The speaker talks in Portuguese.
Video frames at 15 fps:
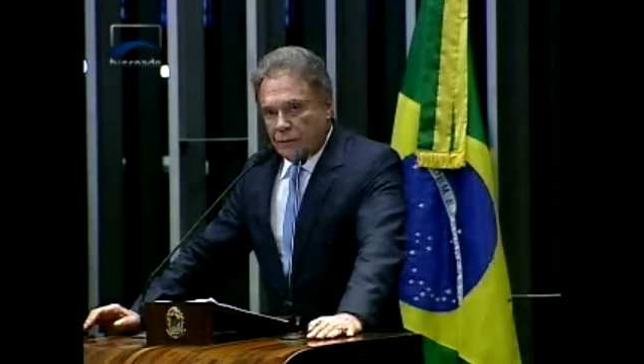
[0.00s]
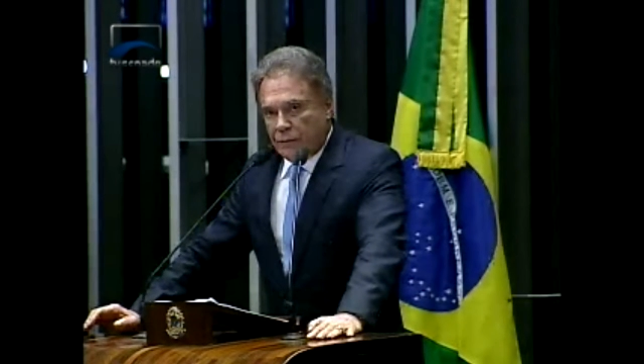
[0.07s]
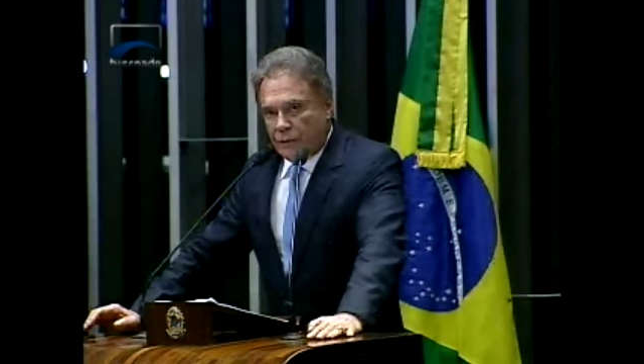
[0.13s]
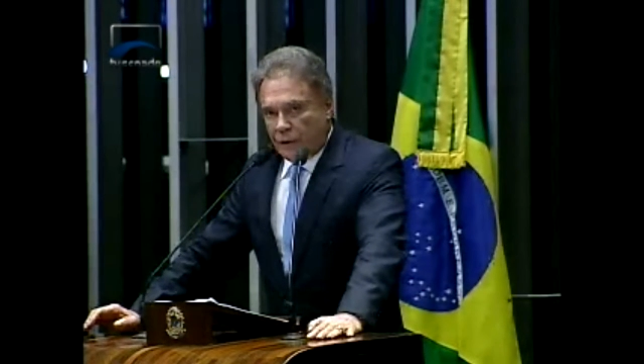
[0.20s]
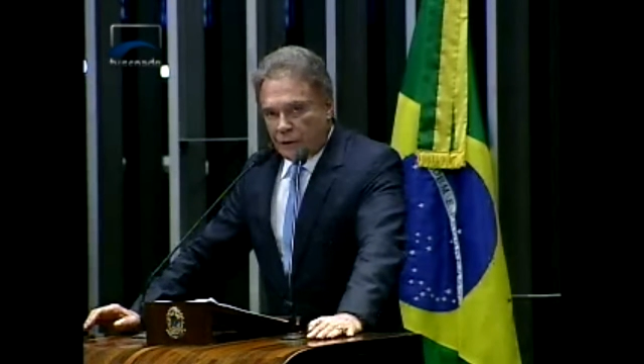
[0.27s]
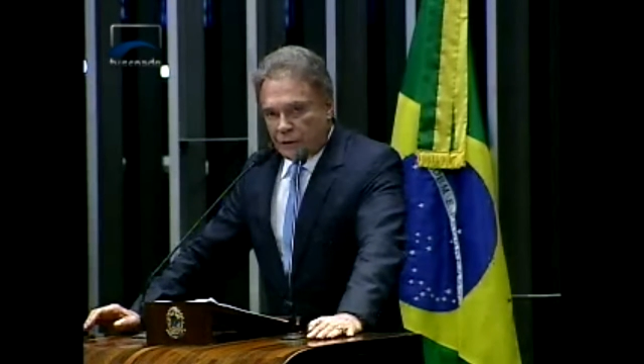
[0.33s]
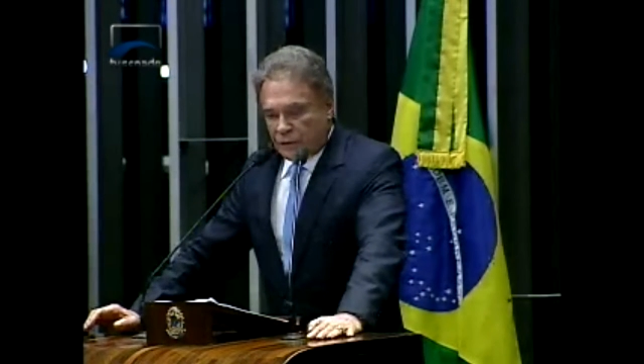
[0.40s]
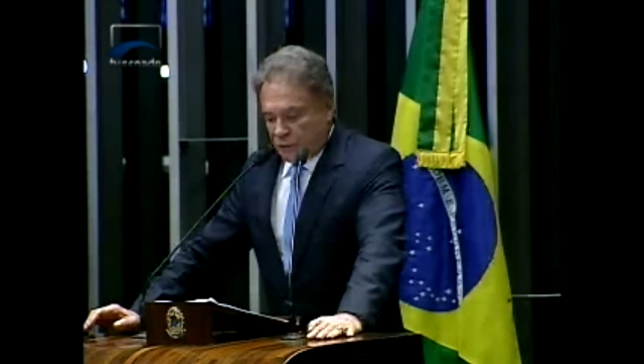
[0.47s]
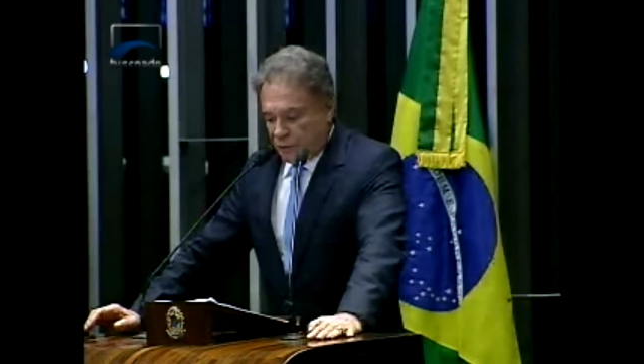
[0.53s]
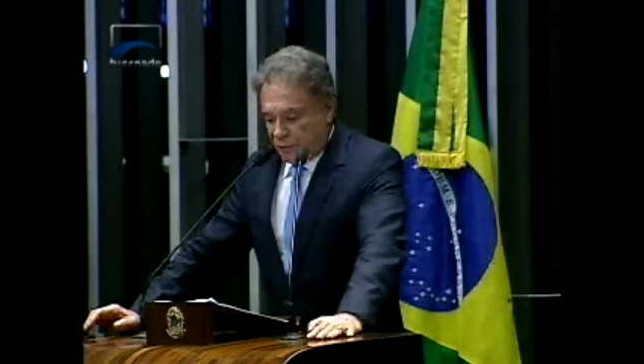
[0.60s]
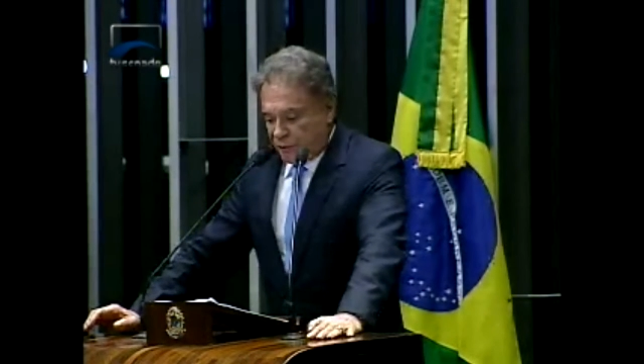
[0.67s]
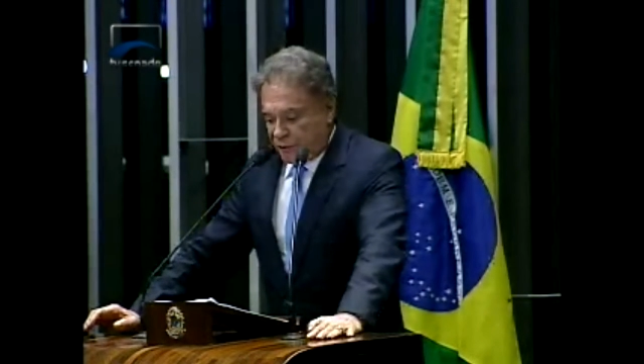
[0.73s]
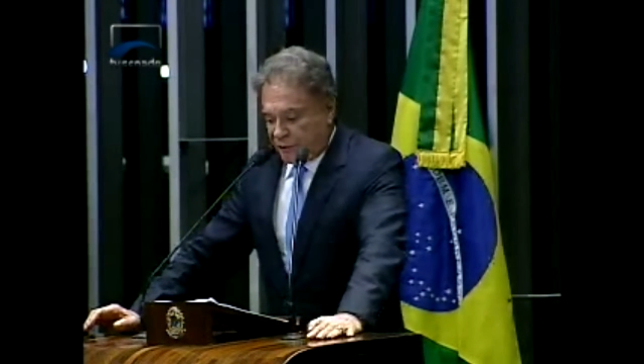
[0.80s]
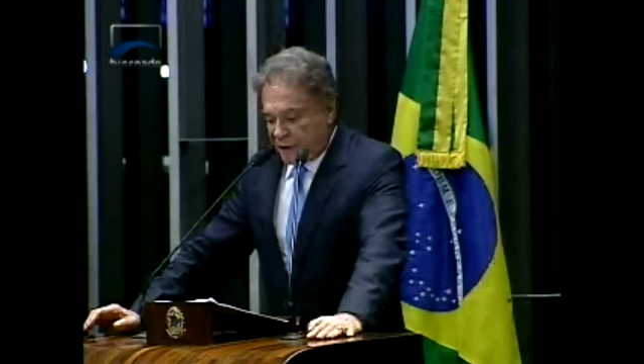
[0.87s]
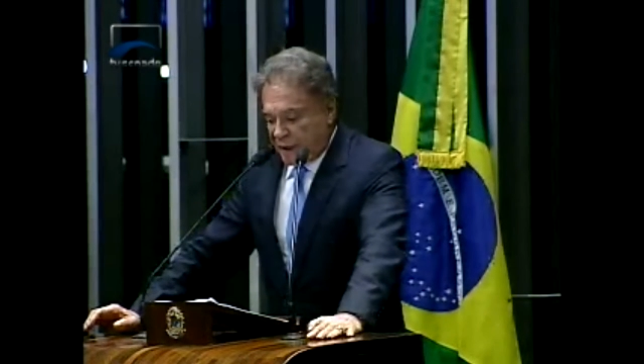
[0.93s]
foram
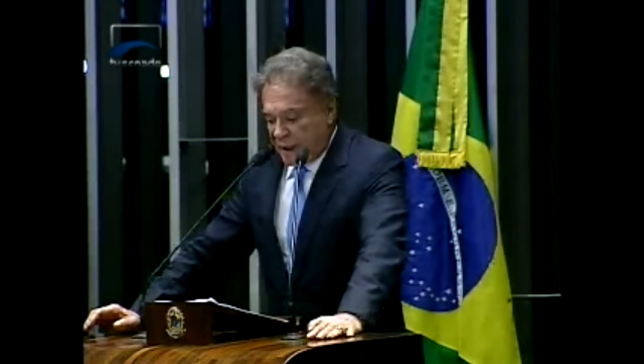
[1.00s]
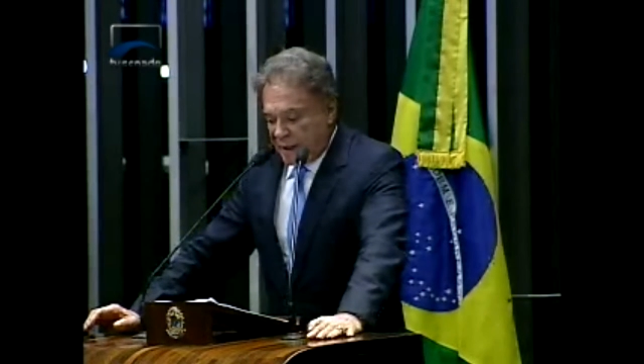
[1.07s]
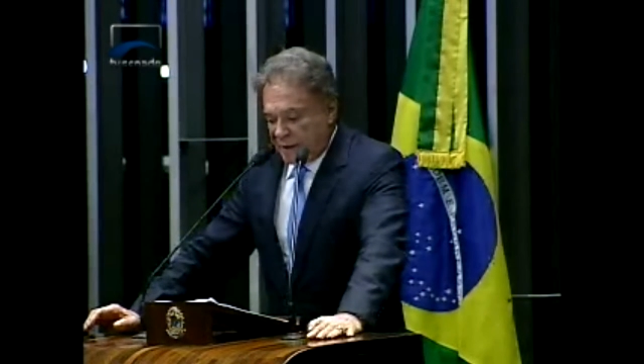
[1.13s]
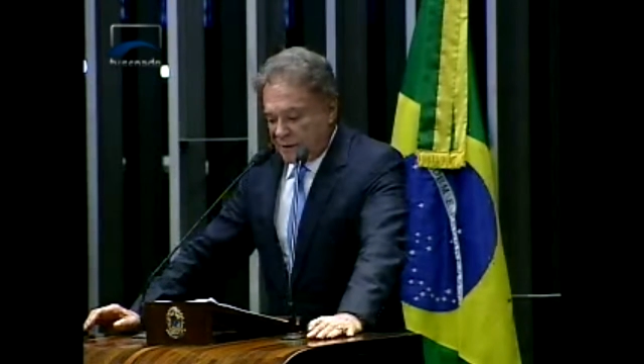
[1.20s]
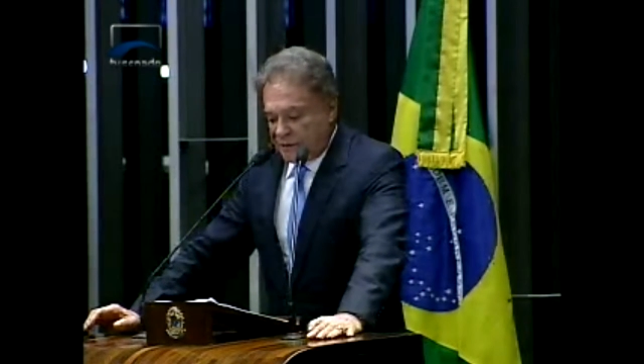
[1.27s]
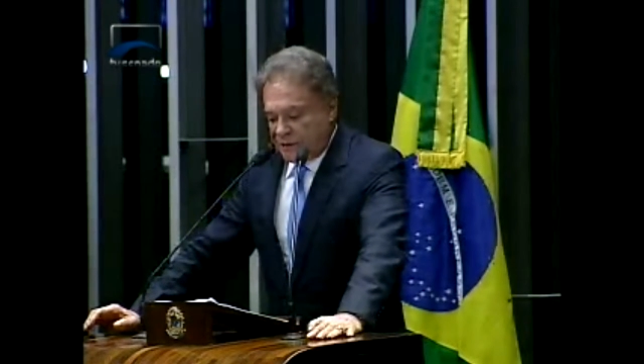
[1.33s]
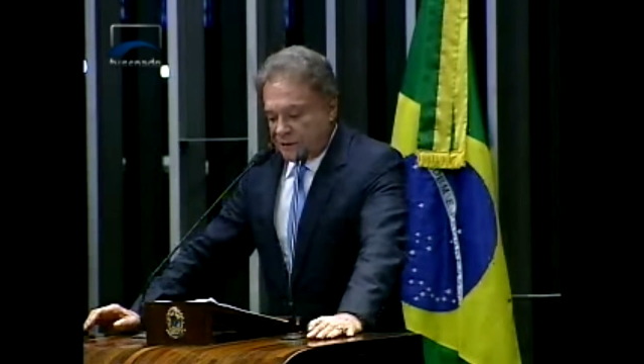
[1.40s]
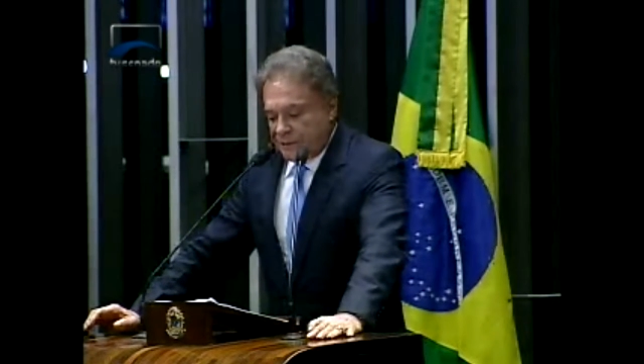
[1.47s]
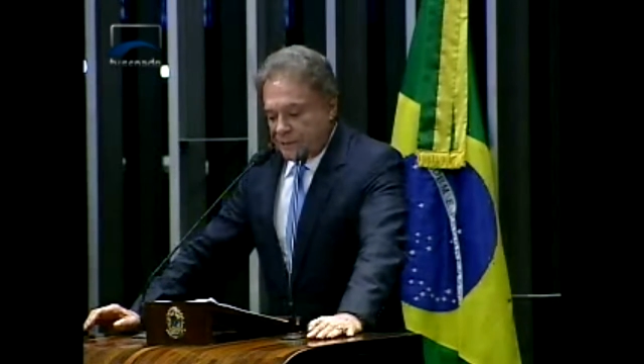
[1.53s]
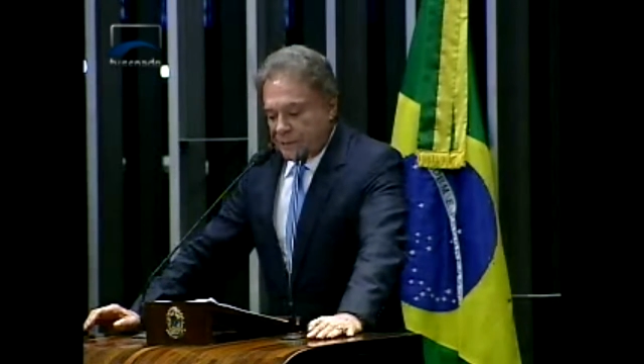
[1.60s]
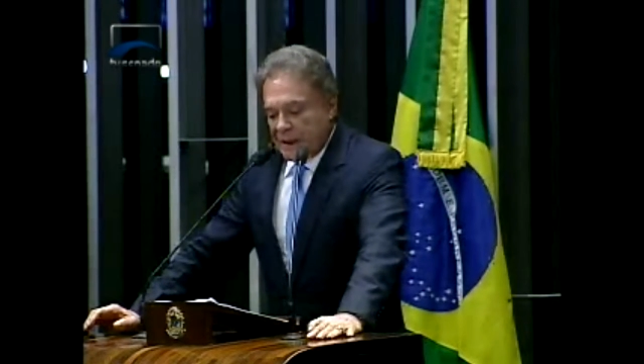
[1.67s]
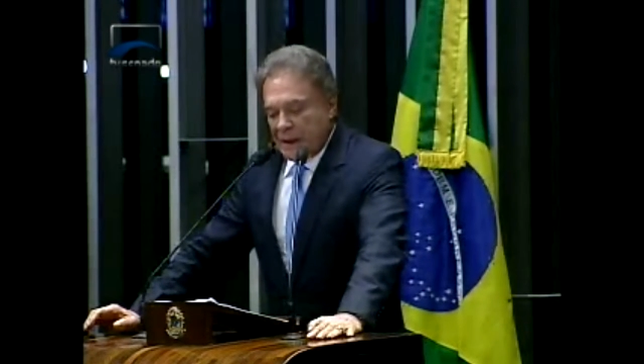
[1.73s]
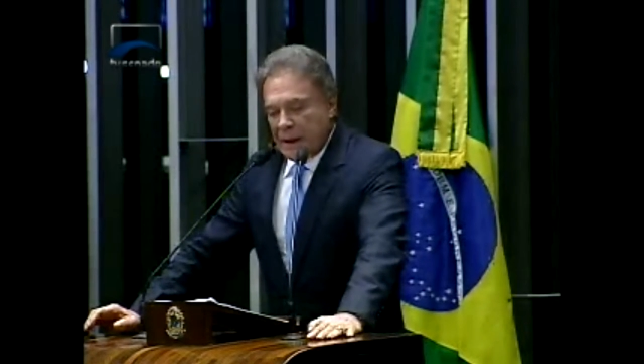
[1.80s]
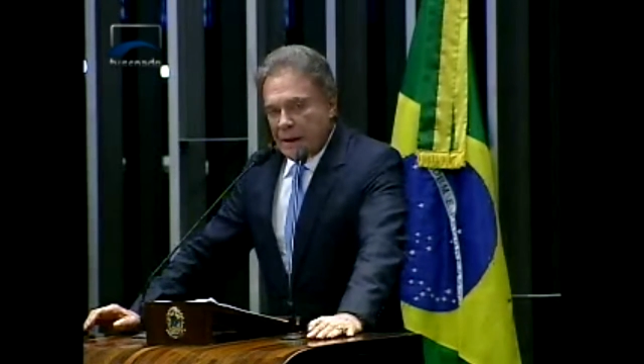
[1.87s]
suficientes